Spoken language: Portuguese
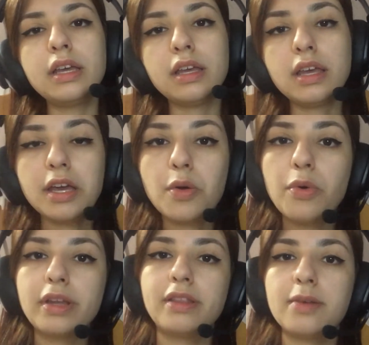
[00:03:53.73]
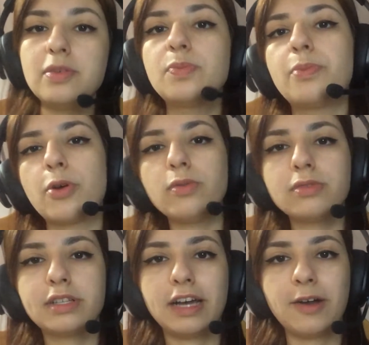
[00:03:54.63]
E o que temos
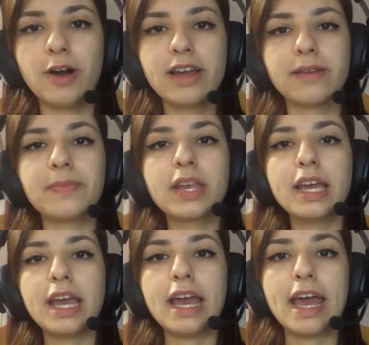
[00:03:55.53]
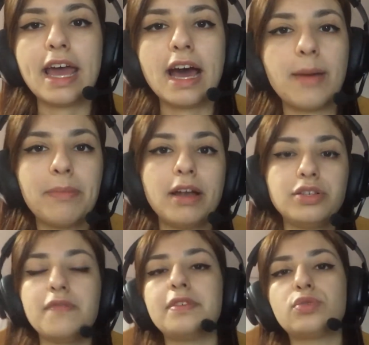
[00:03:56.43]
pronto até agora é a
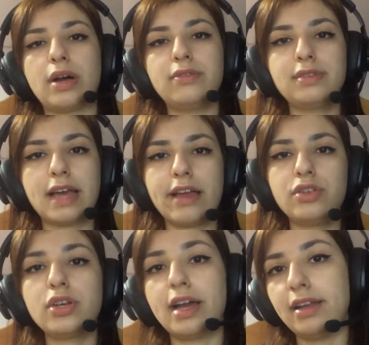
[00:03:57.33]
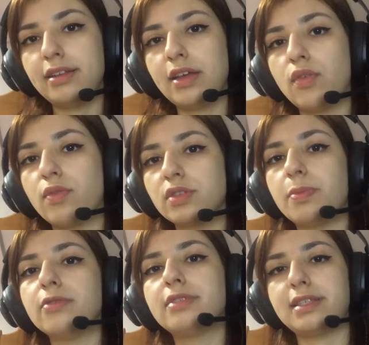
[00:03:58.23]
parte visual do site. Ainda tem alguns
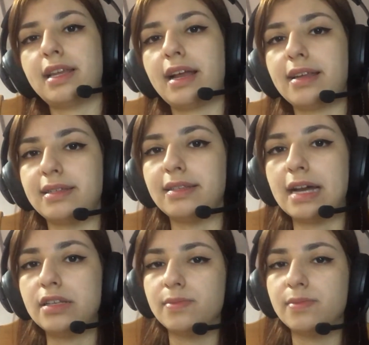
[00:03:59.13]
pontos a serem acrescentados,